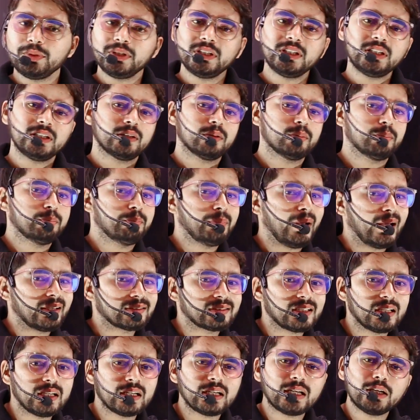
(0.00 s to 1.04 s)
भी
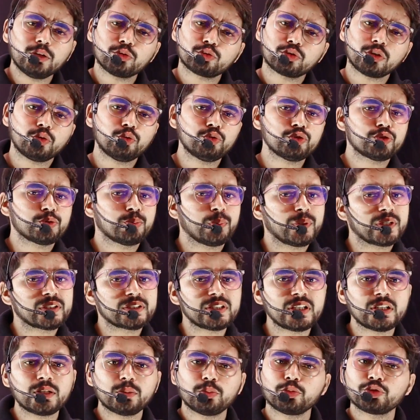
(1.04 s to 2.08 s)
पैसा लगा उसका कुछ
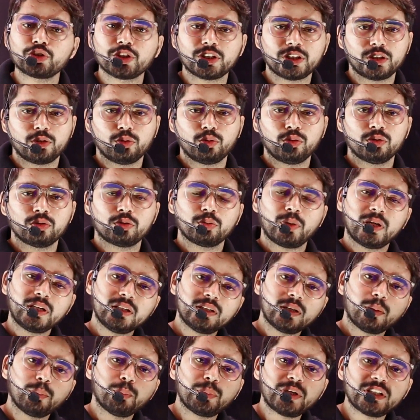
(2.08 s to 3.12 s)
परसेंट मुझे दे दो तुम्हारी
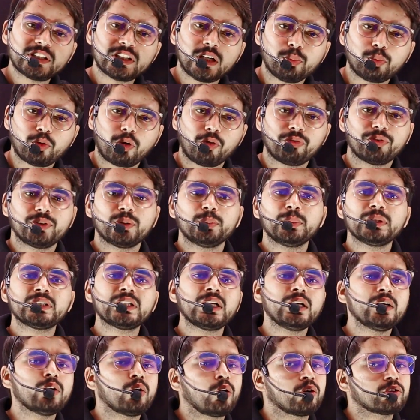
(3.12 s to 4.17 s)
कंपनी चाहे प्रॉफिट में
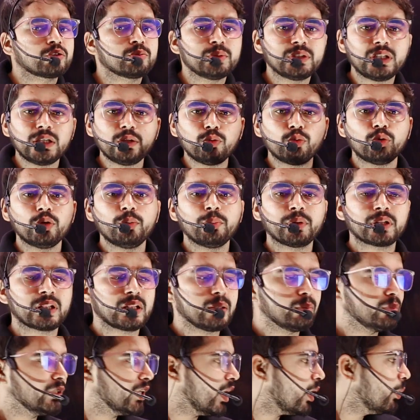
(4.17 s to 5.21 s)
जाए लॉस में जाए कोई
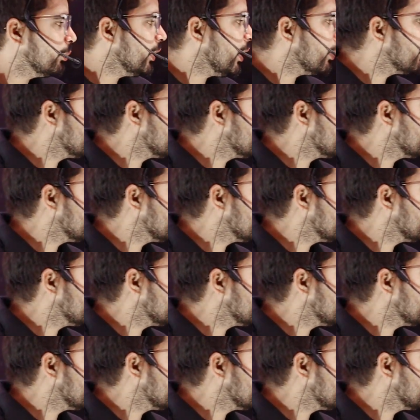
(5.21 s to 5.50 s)
मतलब नहीं हमें